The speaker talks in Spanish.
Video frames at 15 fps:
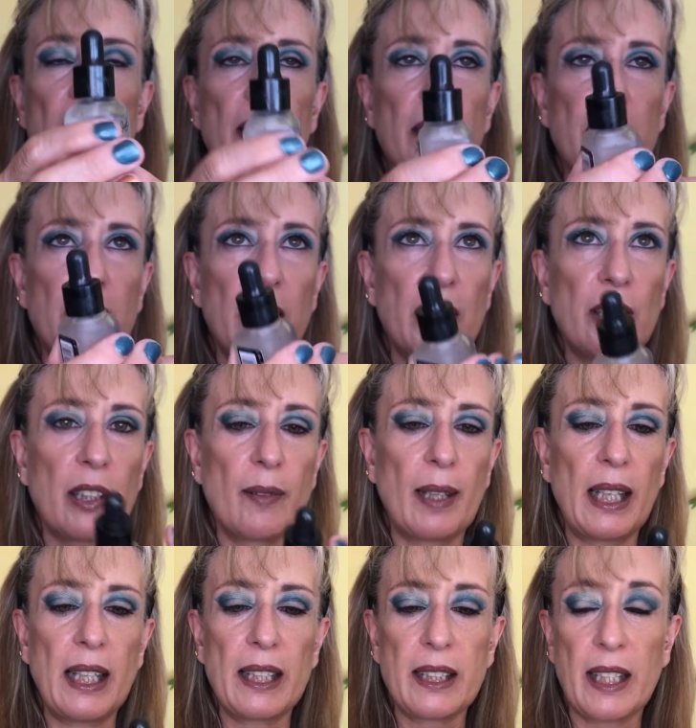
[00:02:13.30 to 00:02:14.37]
Este creo que
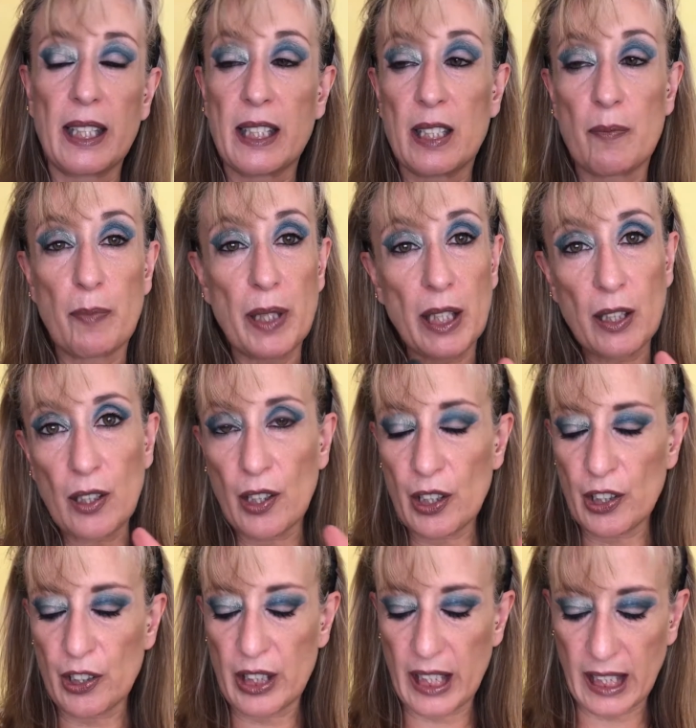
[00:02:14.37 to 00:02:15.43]
vale 6 y pico,
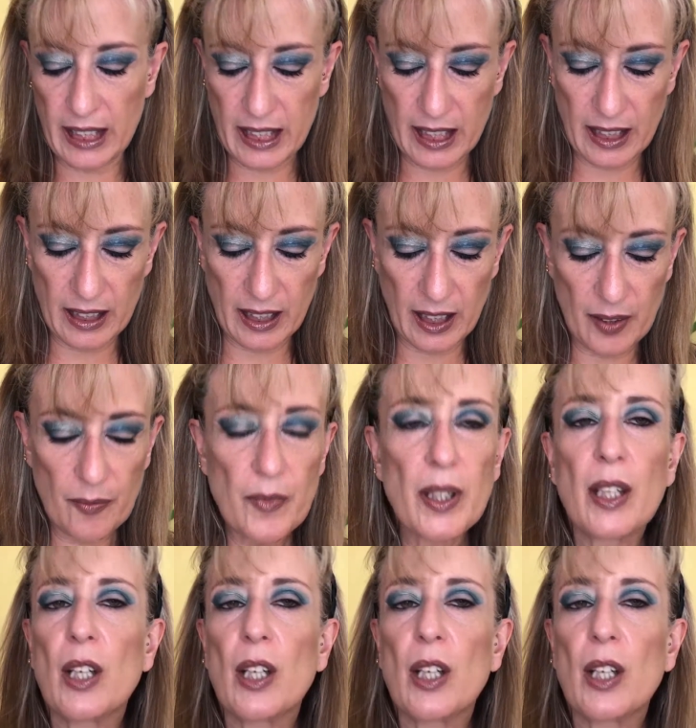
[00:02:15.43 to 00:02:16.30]
no llega a 7.